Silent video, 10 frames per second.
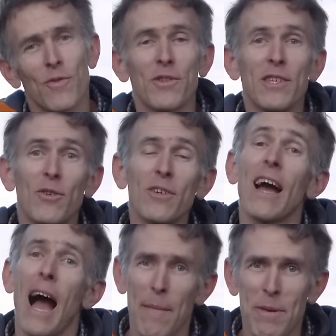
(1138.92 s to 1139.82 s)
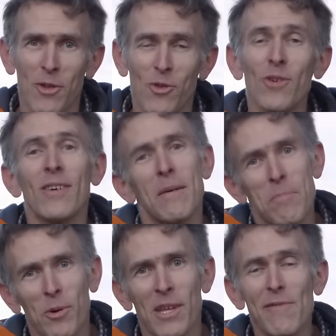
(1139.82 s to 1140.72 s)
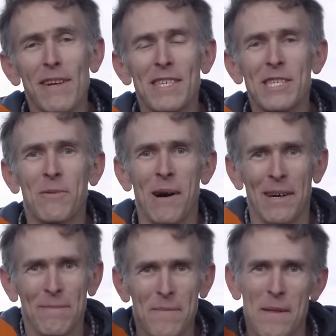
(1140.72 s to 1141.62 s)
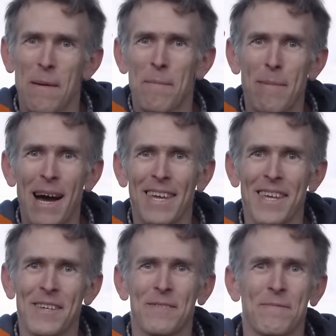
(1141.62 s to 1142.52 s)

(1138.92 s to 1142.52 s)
Je vous dis donc à bientôt pour des nouvelles histoires. Bye